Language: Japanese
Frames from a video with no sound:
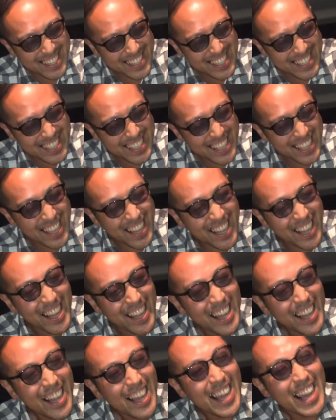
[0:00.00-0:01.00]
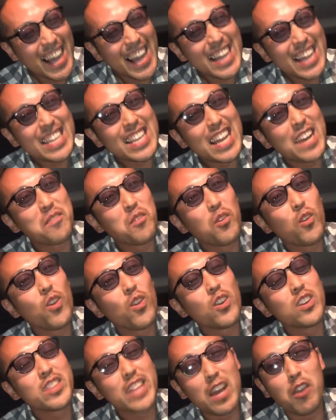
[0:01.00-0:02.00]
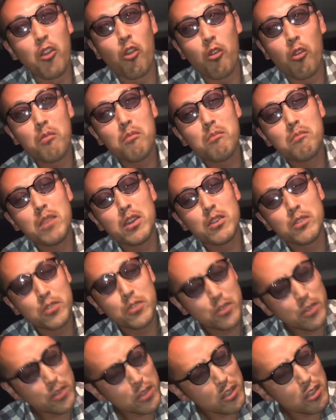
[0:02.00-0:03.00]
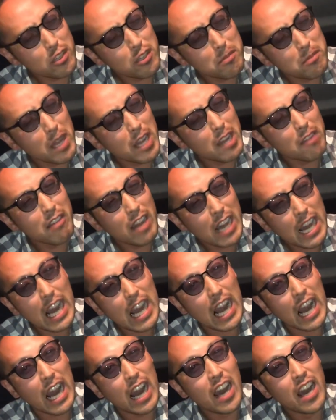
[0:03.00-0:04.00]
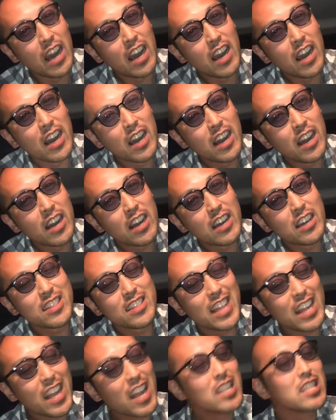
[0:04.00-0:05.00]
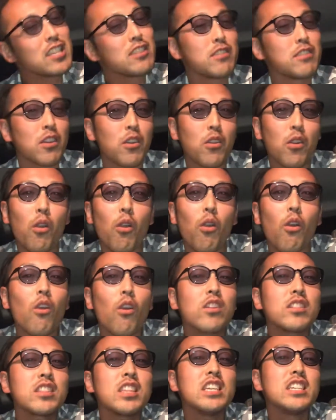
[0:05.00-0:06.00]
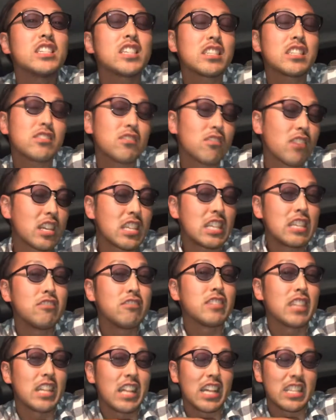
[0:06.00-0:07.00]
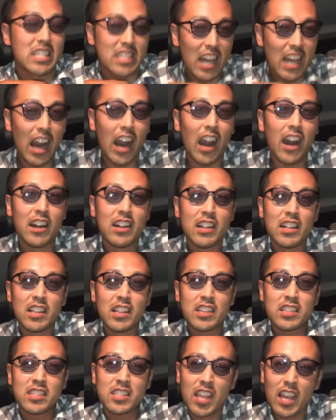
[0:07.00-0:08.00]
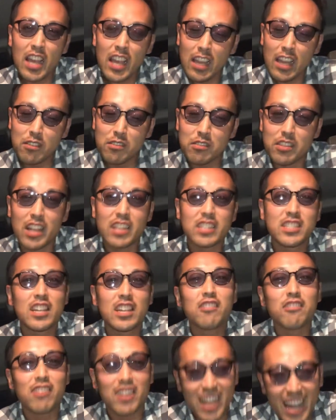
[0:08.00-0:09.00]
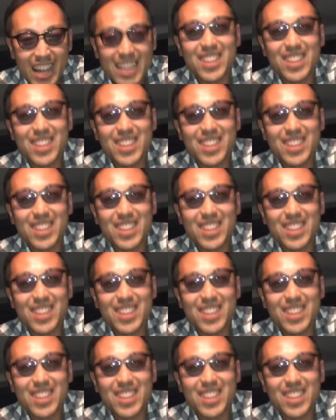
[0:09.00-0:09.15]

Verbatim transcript: いや、いやもうね、ほんま冬場は、中に服を T シャツとか着るじゃないですか。セーフなんちゃうかな。